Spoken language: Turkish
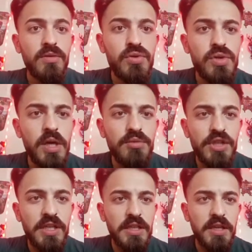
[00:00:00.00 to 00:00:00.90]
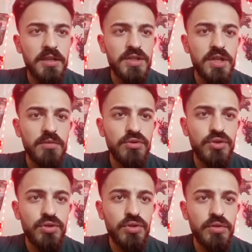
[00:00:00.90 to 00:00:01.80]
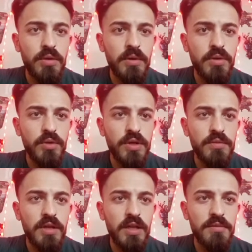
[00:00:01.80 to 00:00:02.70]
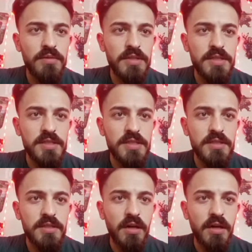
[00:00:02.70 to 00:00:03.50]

Güzel bir şekilde alacağımı düşünüyorum ama umarım da alabiliriz.